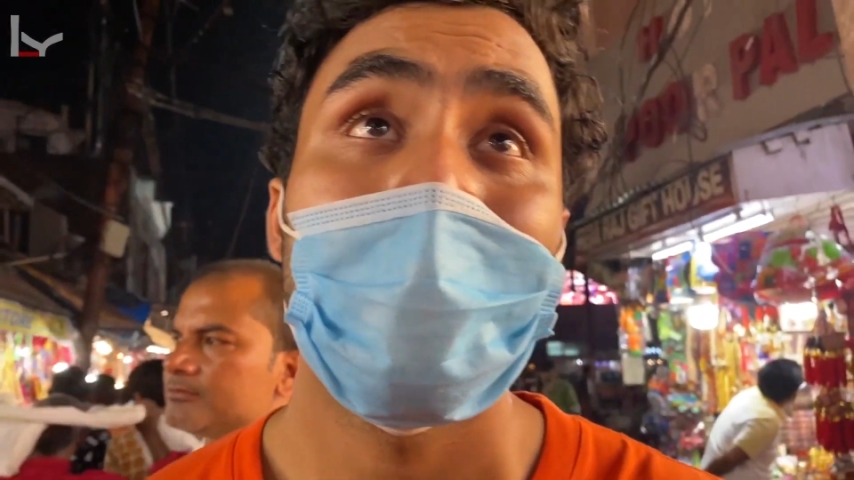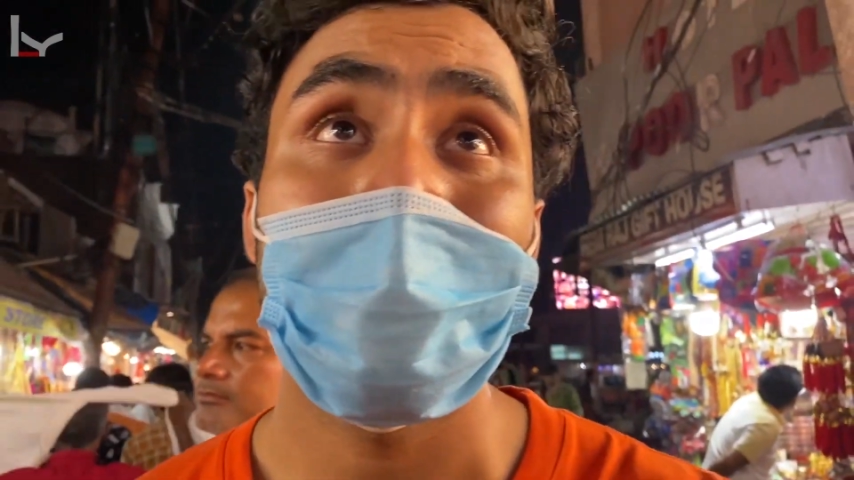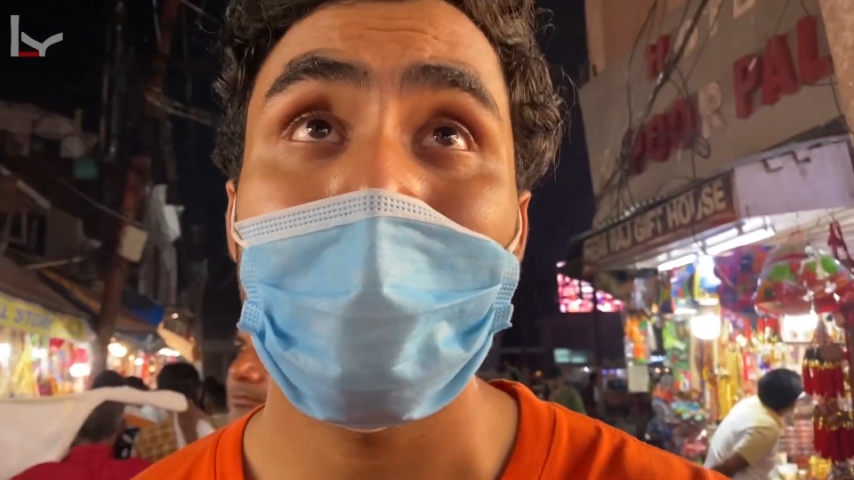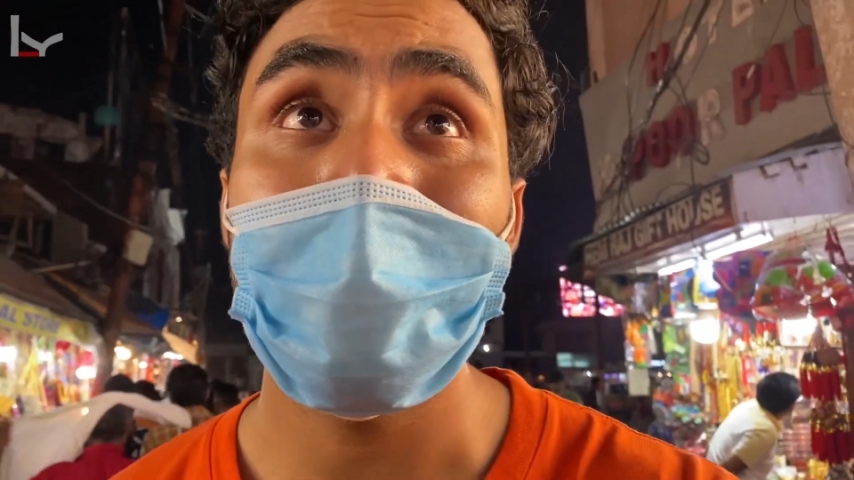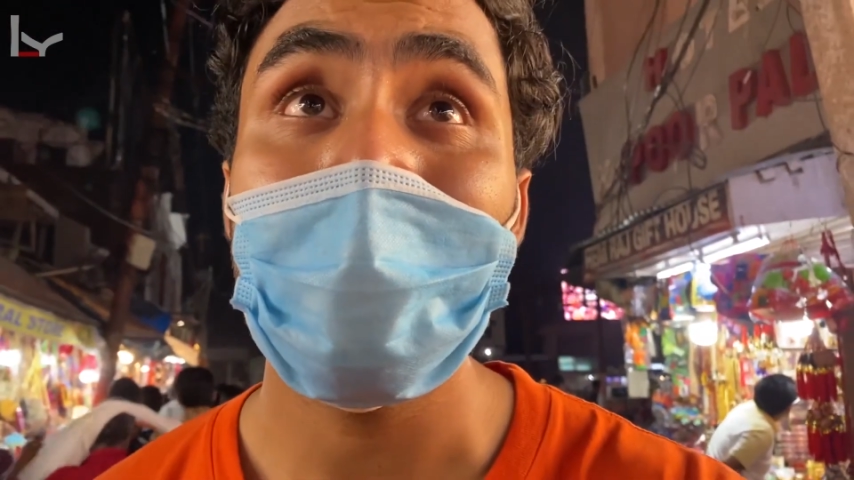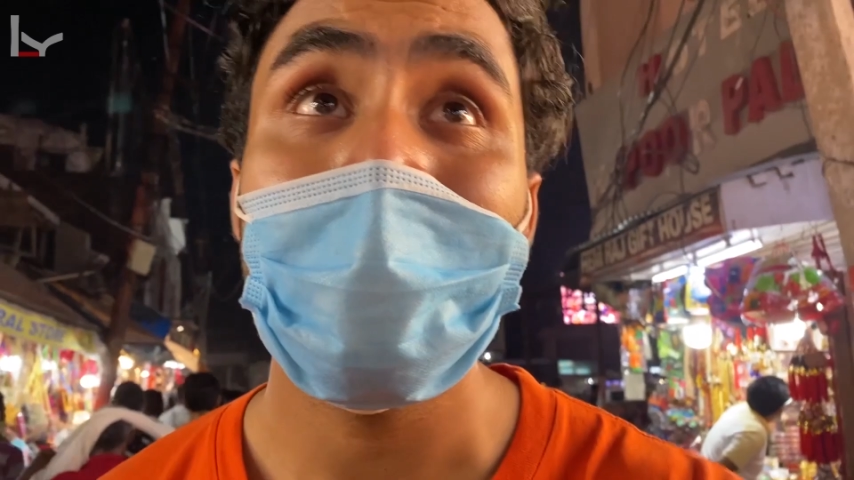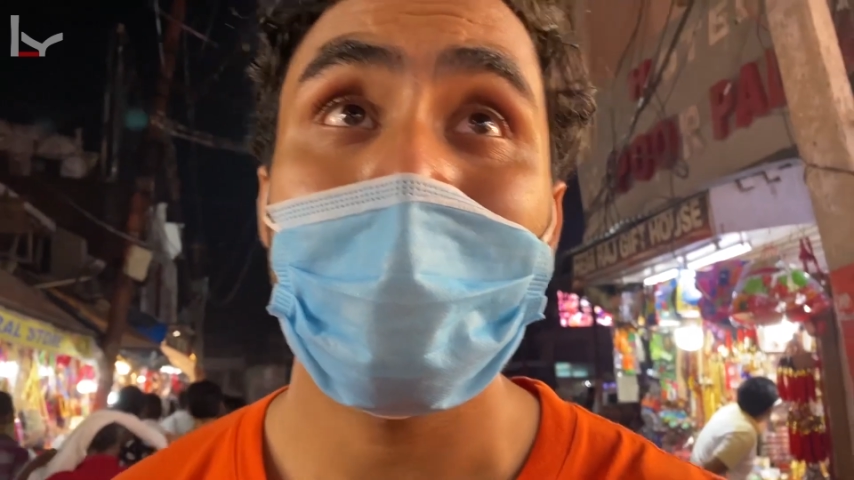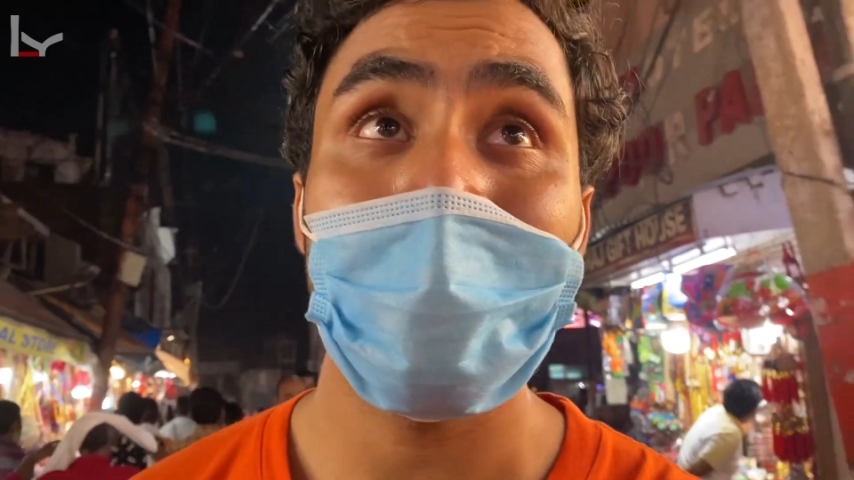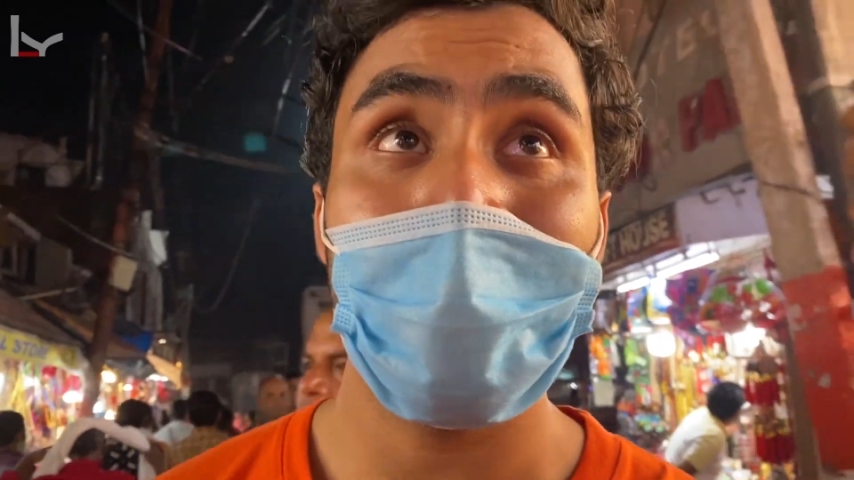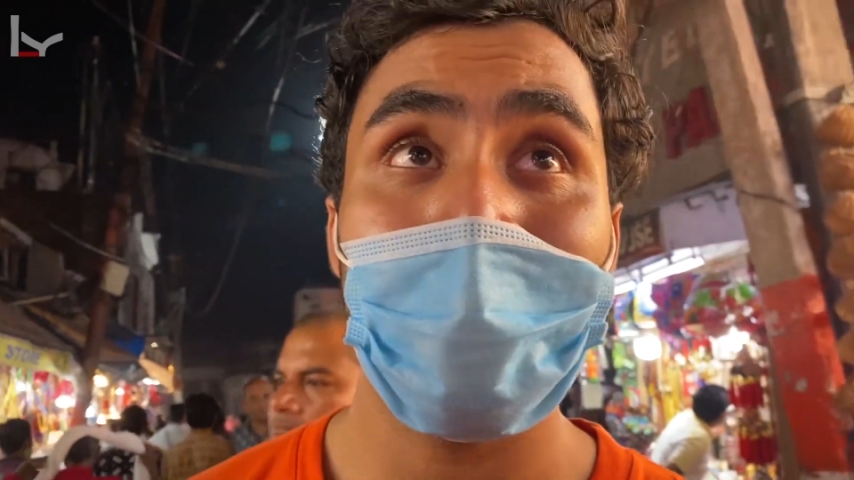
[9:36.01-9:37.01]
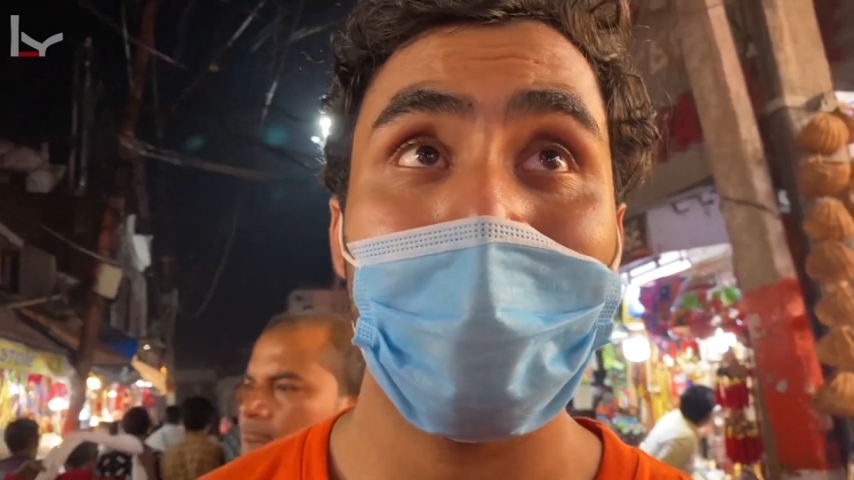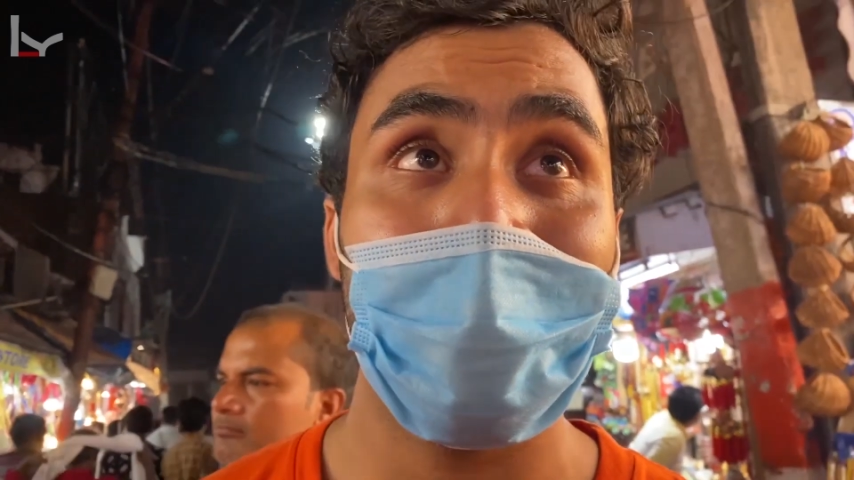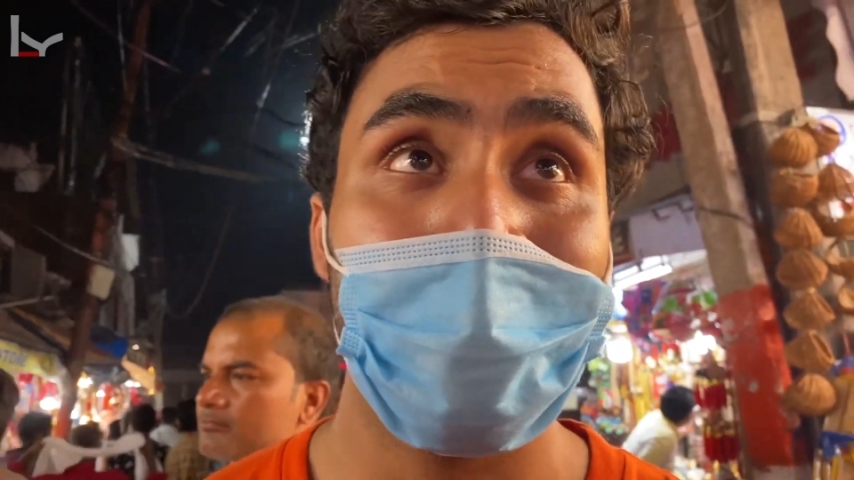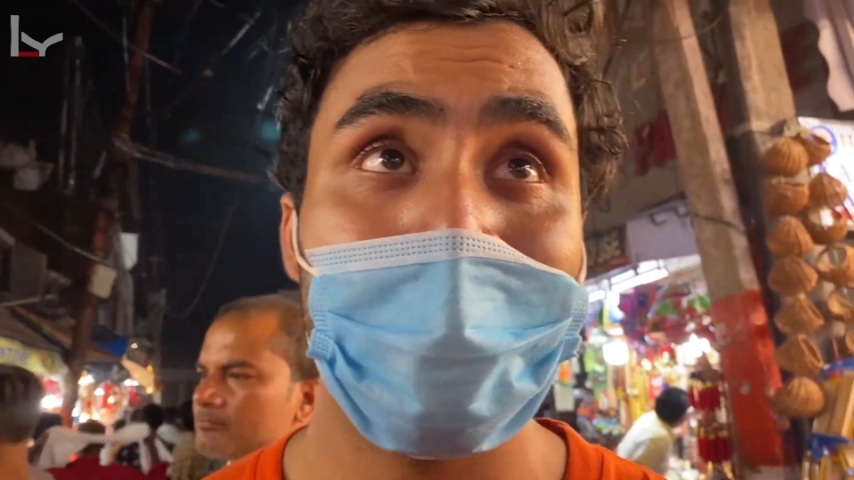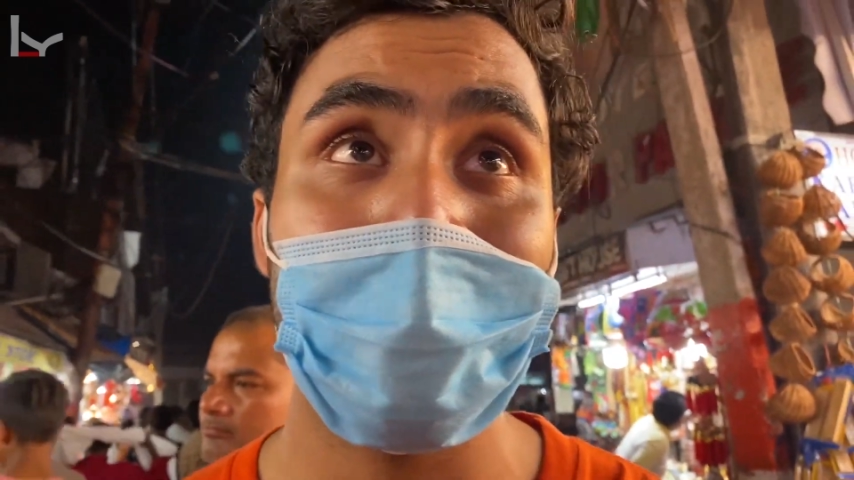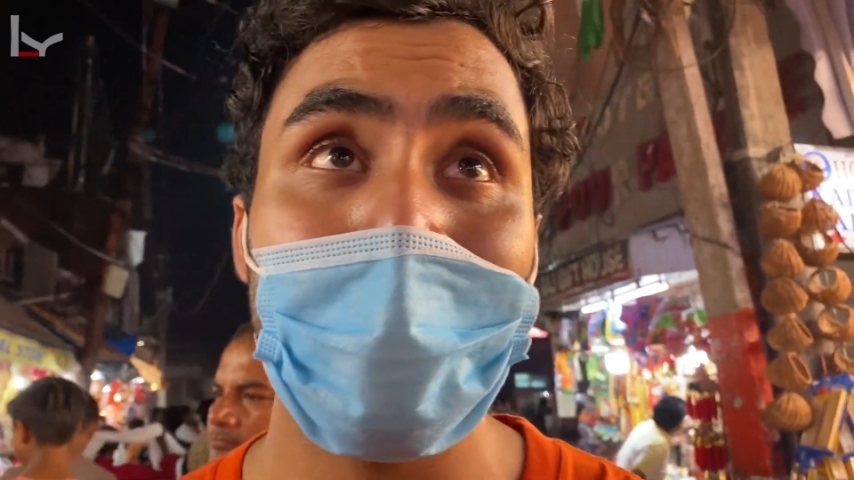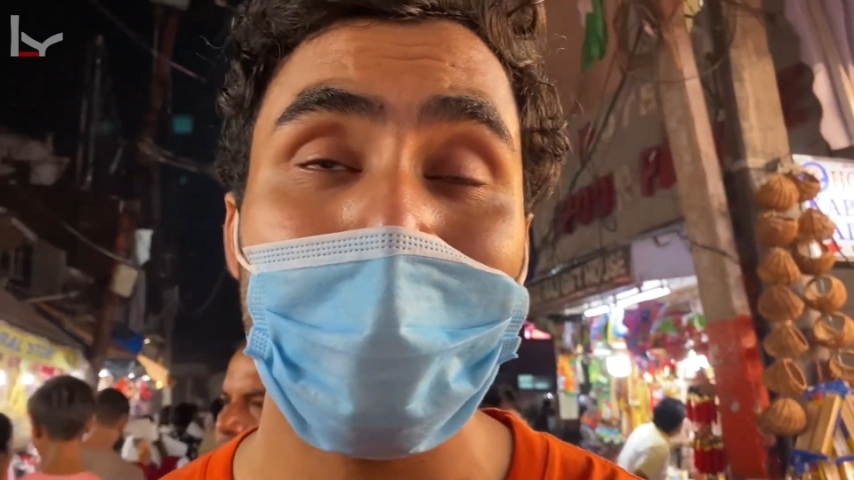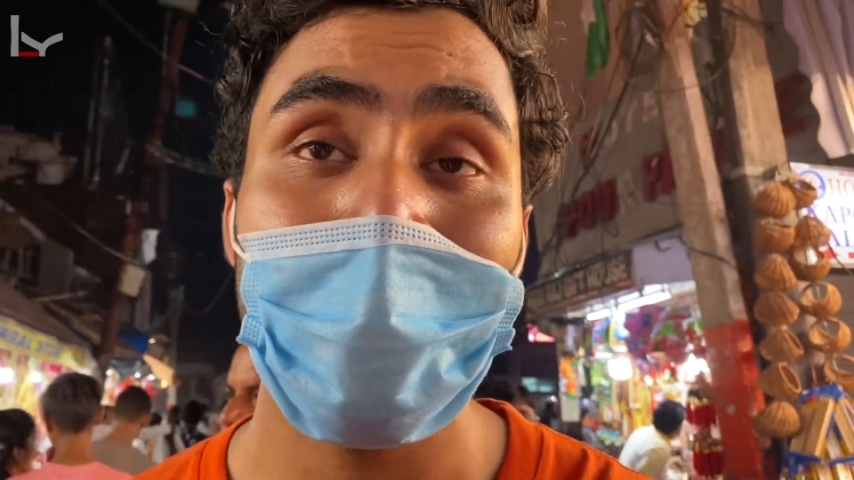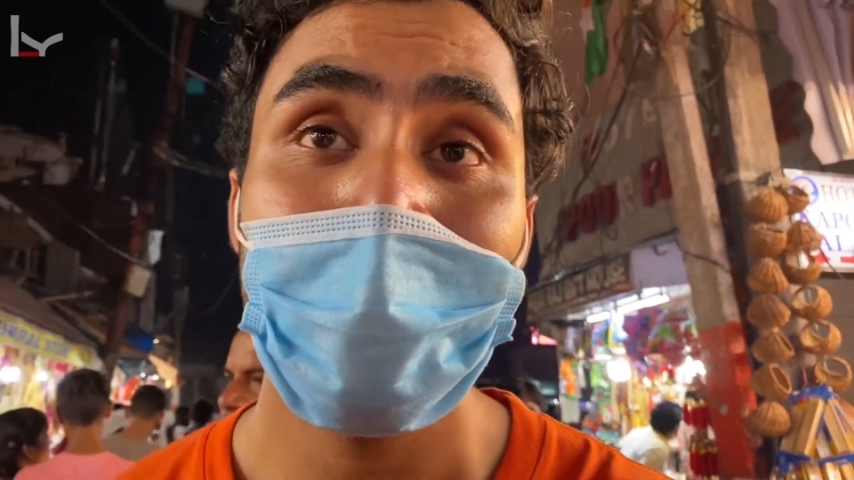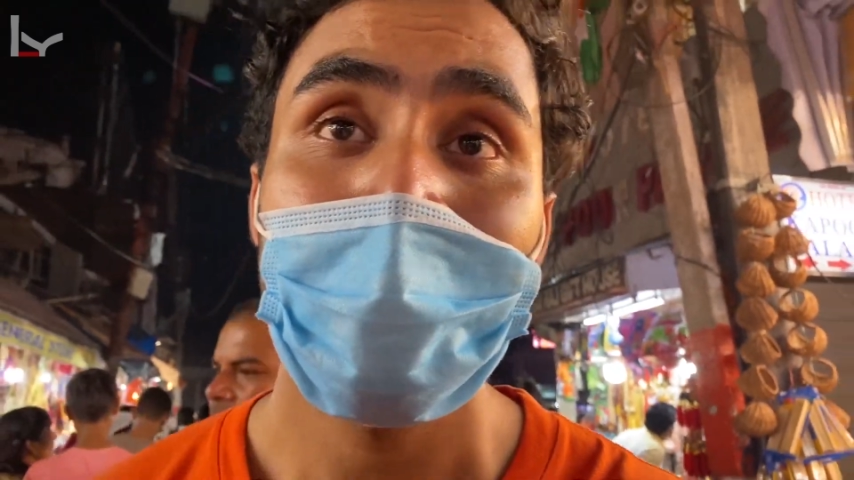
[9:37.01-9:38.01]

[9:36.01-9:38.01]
इसलिए किसी ने हमें रेफरेंस दिया